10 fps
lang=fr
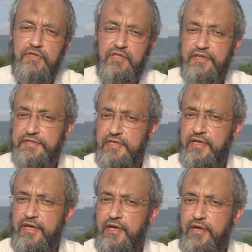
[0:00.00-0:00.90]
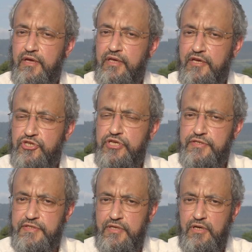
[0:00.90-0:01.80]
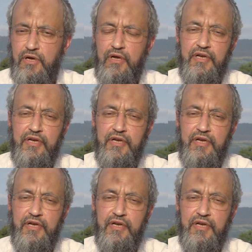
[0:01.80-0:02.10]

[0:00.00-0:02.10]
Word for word: C'est ainsi qu'agissent euh,